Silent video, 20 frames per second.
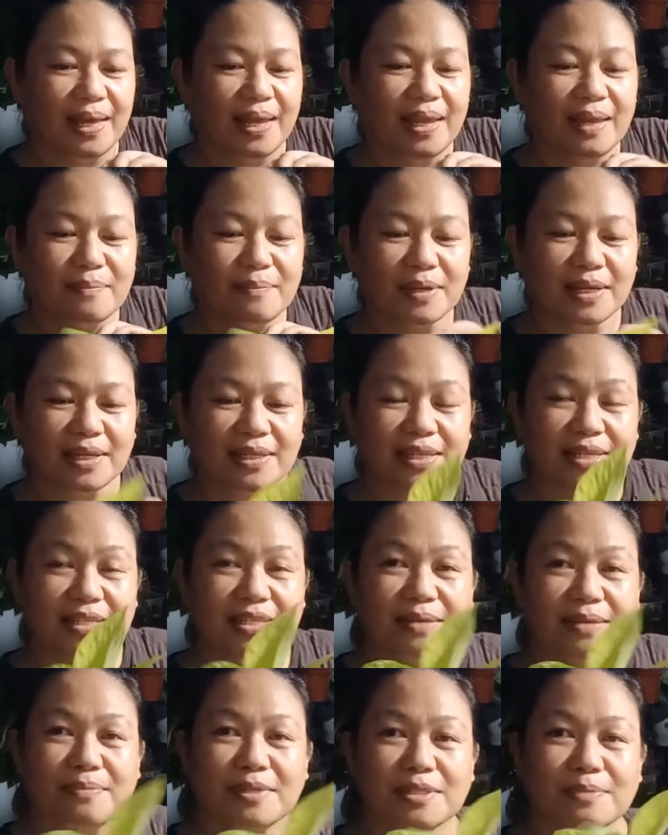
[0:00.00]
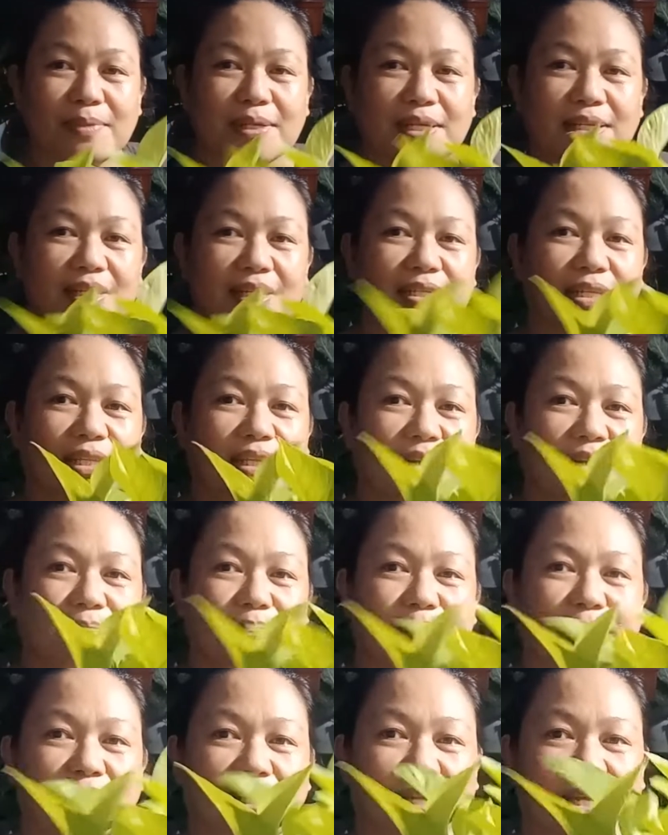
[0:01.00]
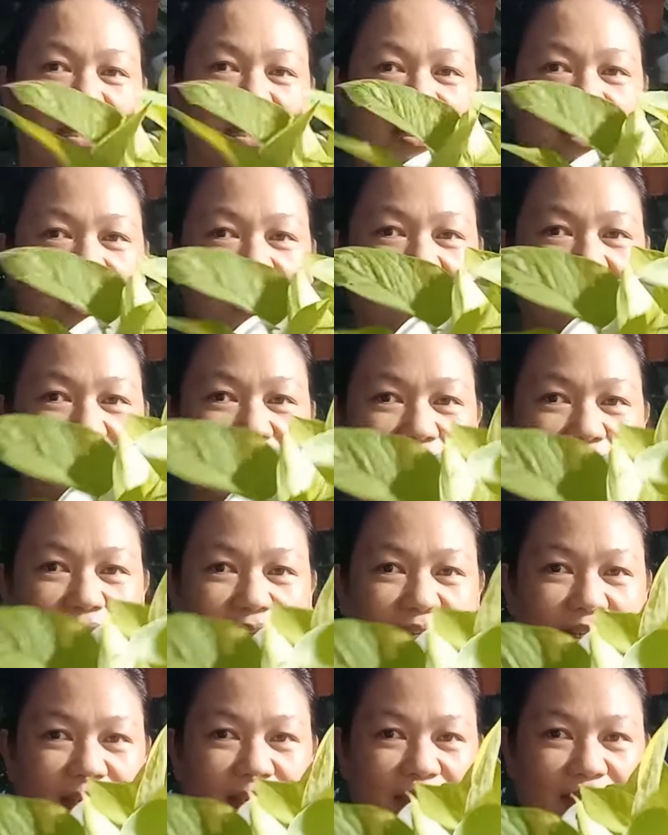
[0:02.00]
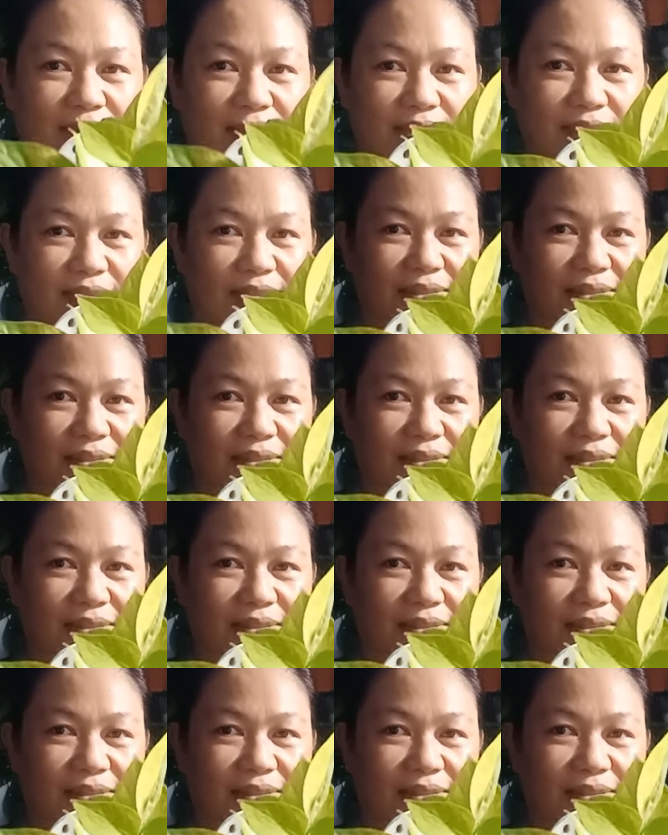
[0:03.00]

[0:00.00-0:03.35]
Ayan, maganda siya. Mas maganda siya tinang pag-lash na lash siya. Ayan, oh.